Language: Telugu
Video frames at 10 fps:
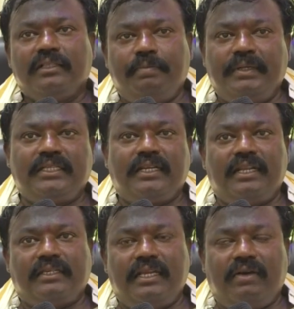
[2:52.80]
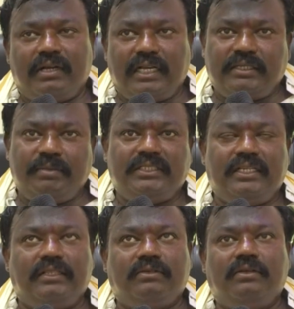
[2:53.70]
తప్పనిసరిగా నాకు ఈ అవకాశం
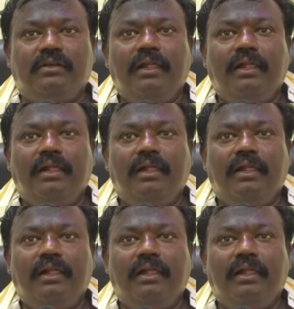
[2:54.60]
ఇచ్చినందుకు